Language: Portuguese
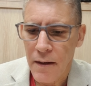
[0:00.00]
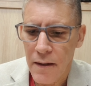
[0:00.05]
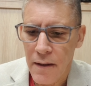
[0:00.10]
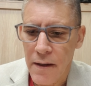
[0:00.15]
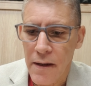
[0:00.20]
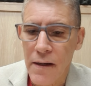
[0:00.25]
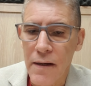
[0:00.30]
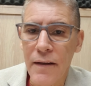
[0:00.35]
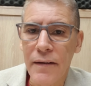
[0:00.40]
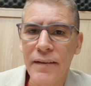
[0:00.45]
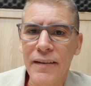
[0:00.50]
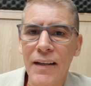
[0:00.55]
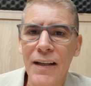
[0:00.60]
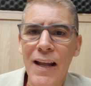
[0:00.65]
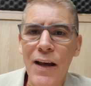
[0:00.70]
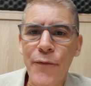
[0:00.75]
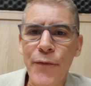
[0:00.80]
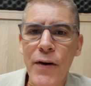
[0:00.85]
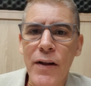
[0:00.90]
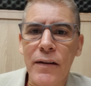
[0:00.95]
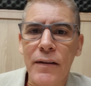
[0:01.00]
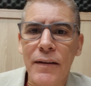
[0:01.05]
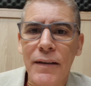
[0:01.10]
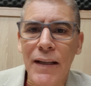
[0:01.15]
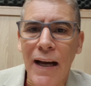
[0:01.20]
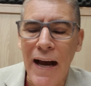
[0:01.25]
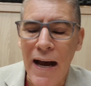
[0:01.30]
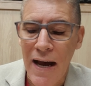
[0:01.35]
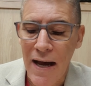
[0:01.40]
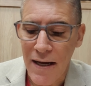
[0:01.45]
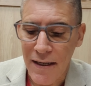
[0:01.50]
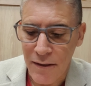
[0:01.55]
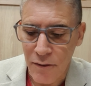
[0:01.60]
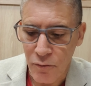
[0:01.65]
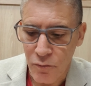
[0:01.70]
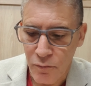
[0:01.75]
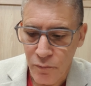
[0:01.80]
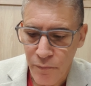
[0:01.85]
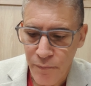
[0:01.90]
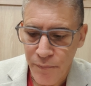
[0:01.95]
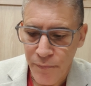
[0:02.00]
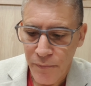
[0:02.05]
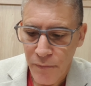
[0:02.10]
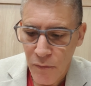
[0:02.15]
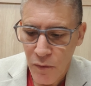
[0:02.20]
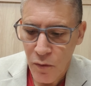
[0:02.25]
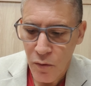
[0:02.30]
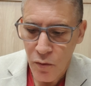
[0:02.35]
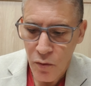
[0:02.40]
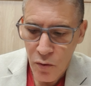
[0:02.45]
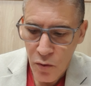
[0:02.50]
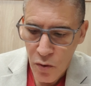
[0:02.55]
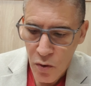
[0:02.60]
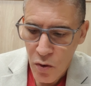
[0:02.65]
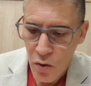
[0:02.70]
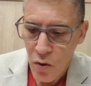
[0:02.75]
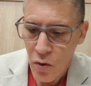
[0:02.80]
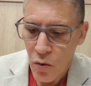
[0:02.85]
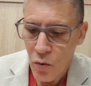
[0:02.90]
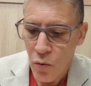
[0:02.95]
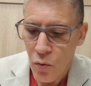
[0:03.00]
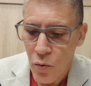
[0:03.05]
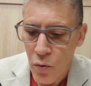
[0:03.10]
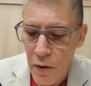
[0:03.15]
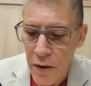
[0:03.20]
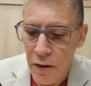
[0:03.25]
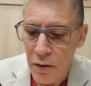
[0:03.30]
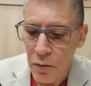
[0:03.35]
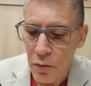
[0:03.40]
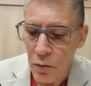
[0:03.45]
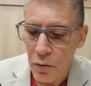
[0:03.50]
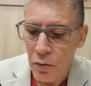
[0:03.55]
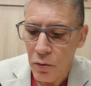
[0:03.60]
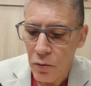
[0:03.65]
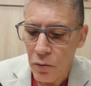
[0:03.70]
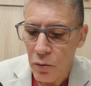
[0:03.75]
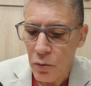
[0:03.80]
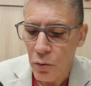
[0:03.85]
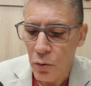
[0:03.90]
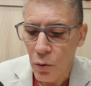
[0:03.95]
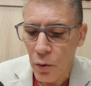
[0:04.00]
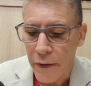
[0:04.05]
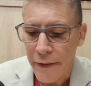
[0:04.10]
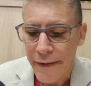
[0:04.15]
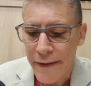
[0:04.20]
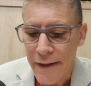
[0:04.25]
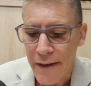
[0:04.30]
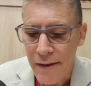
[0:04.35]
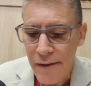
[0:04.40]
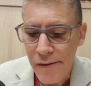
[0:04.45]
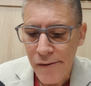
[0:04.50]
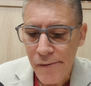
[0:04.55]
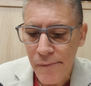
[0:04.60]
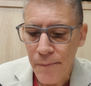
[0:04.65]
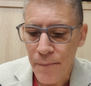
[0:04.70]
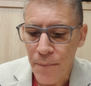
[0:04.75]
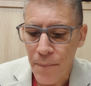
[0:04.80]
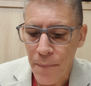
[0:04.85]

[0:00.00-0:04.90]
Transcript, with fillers: eles se levantaram quando o rei